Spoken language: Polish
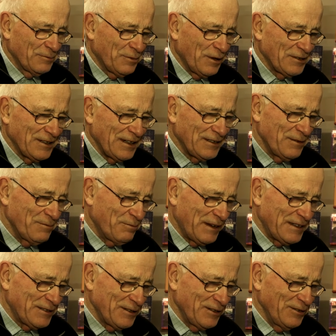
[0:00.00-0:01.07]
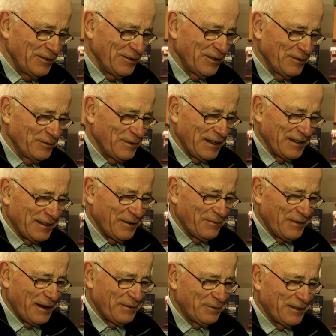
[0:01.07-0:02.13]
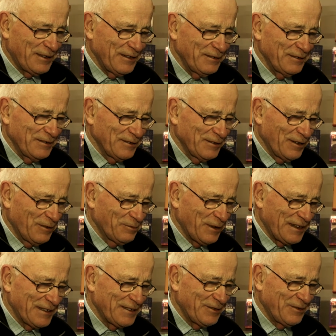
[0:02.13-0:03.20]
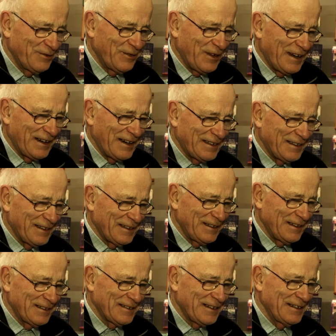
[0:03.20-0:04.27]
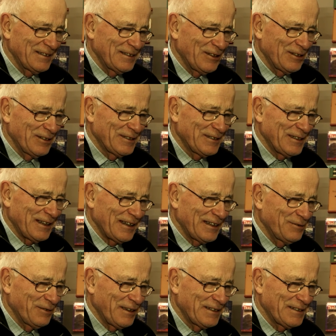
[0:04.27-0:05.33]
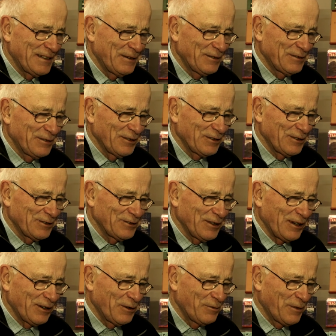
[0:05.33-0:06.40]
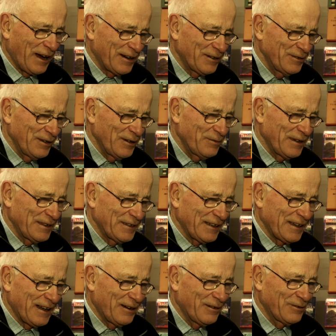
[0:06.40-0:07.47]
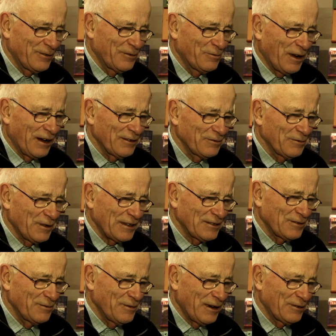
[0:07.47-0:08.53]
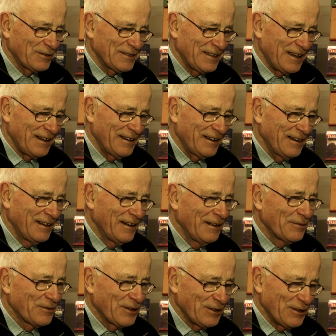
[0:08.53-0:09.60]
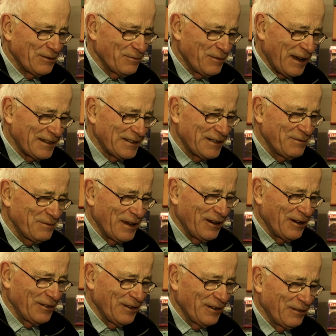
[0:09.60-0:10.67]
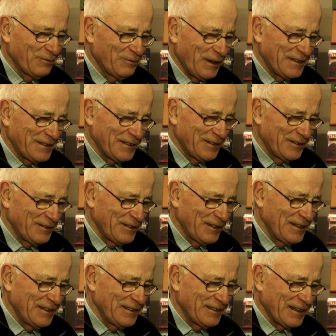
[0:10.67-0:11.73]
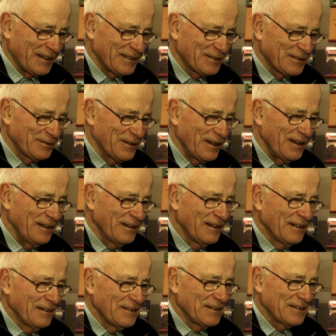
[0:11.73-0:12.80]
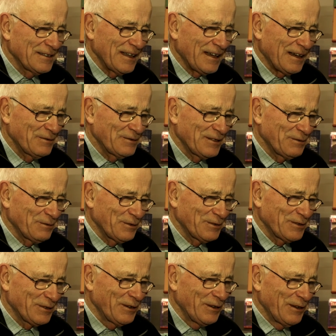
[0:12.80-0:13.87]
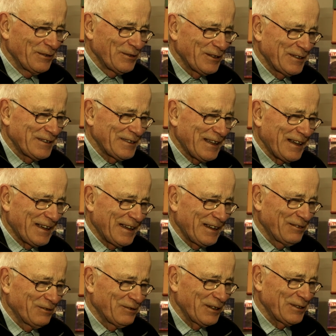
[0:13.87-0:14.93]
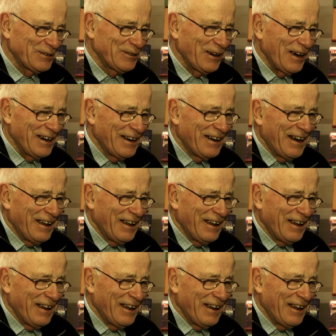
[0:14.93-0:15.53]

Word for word: Poza tym pasjonują mnie te mapki opracowywania tego, jeżeli to jest teren właśnie, do którego brakuje materiału lub bardzo mało znany, to tym bardziej mnie on pasjonuje i interesuje i staram się po prostu, to jest takie wirtualne